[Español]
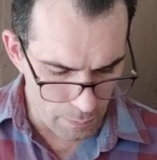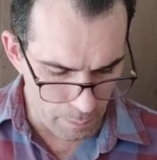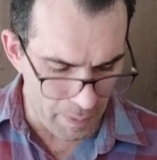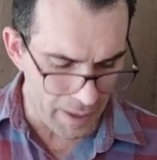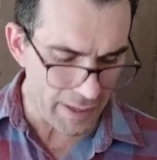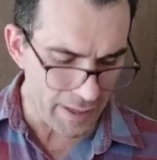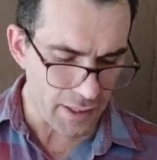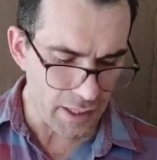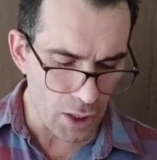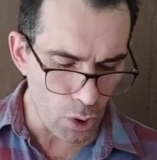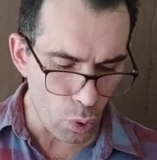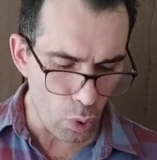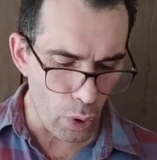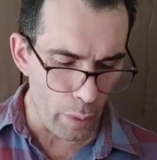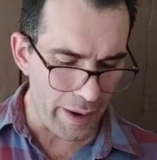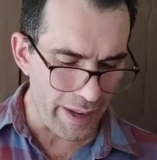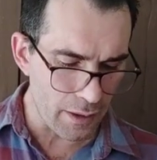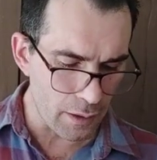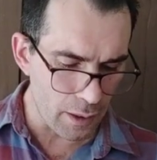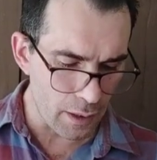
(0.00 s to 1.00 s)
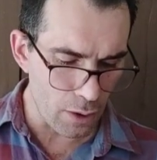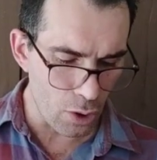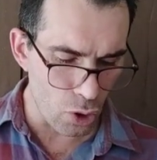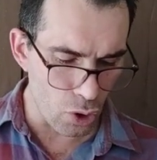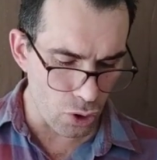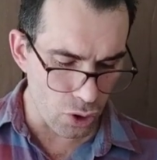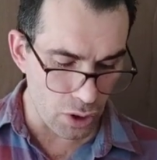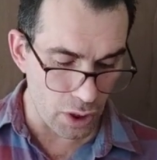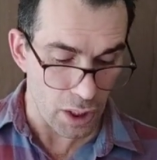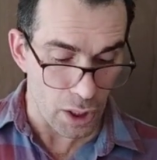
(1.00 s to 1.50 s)
versículo
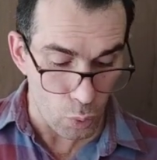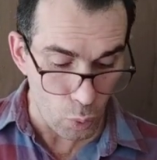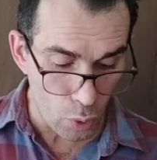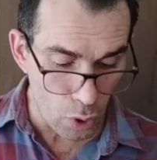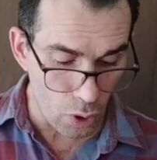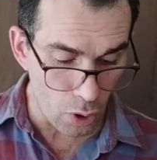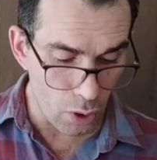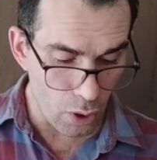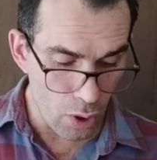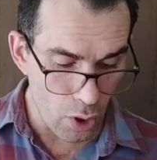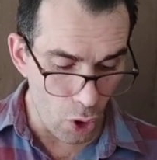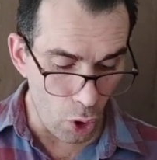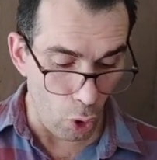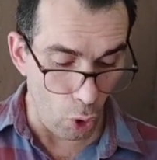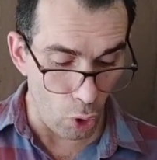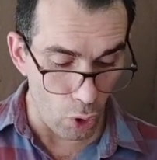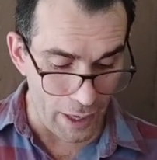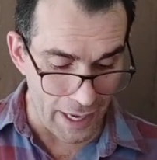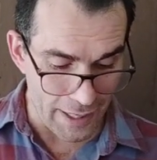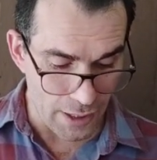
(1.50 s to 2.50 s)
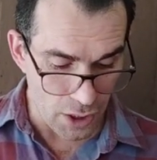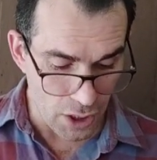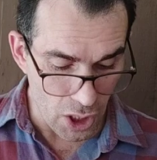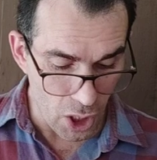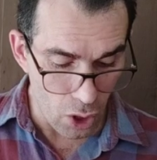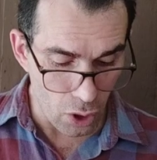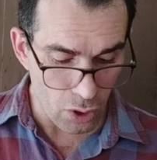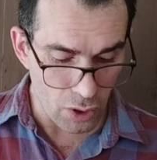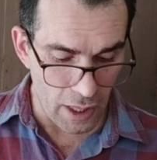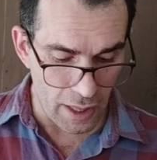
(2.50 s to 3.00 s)
22, título
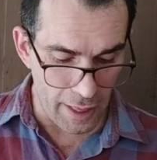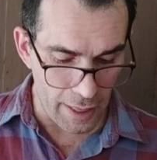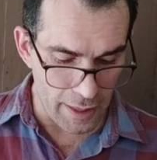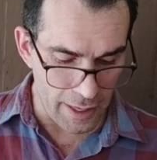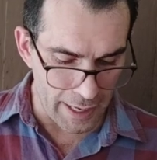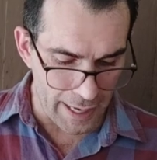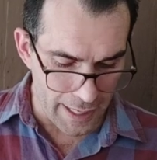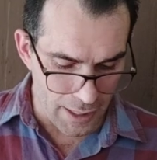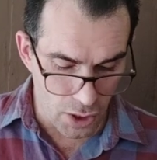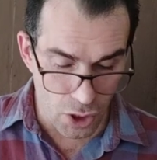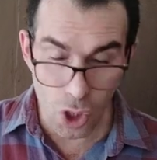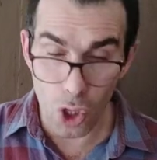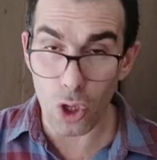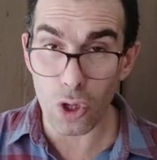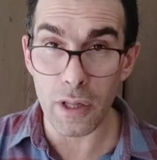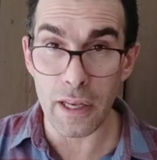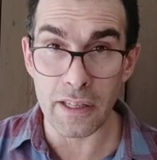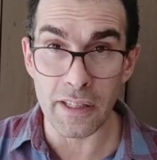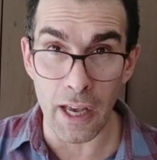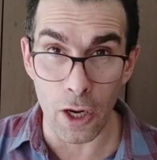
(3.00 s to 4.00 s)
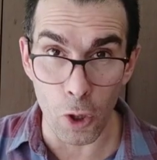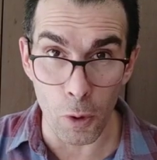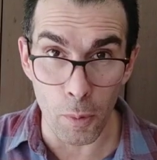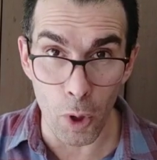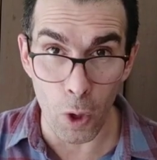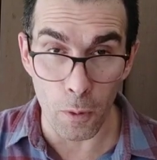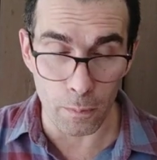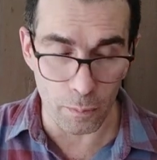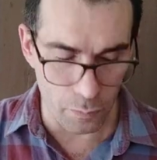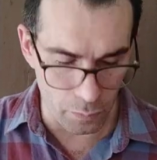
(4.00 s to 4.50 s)
Oración de dedicación de
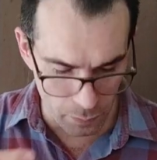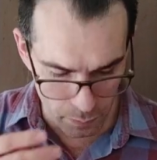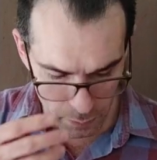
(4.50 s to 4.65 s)
Salomón.